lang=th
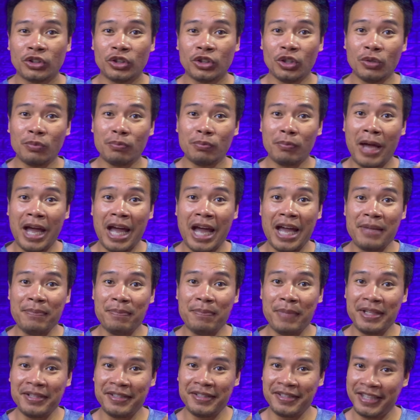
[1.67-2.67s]
ต้นไม้
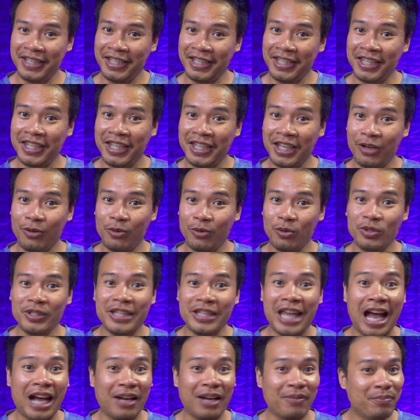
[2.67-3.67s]
เป็นสีเขียว
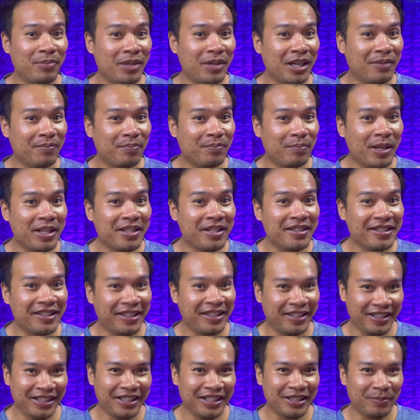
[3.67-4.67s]
อยากเปลี่ยนเป็นสี
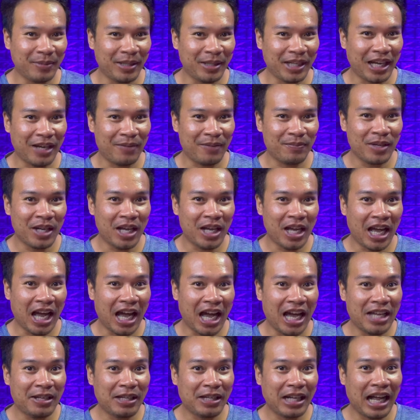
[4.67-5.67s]
อื่นไหมครับ
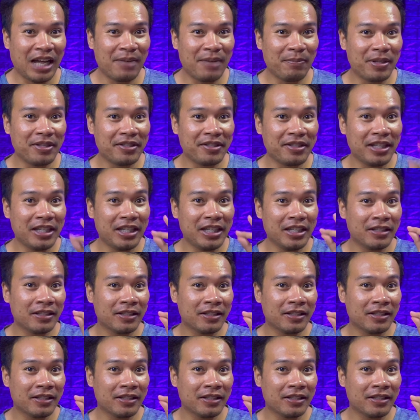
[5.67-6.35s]
ให้กลายเป็นสี